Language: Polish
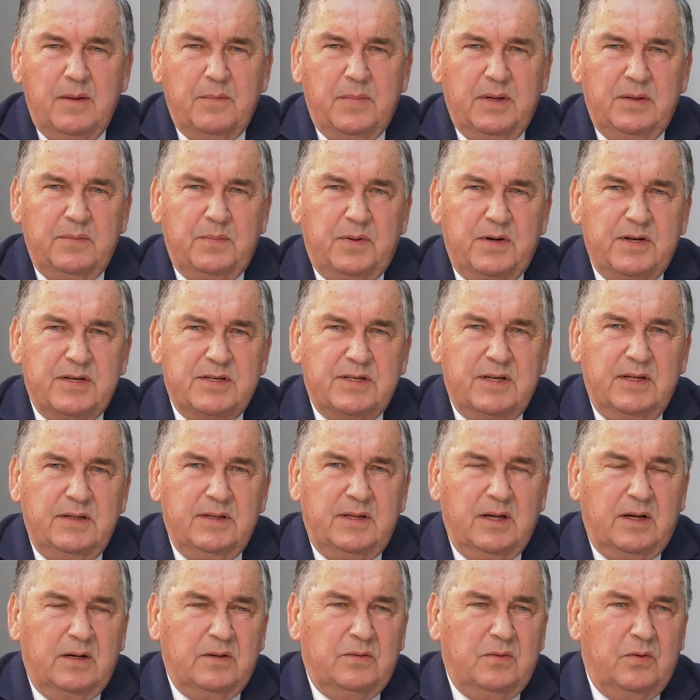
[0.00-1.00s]
pan
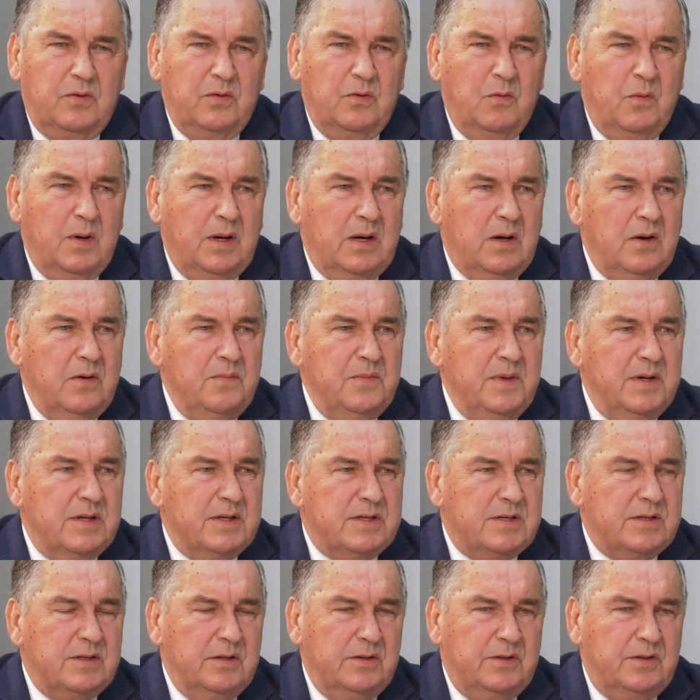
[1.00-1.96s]
prezydent Artur Łakomiec,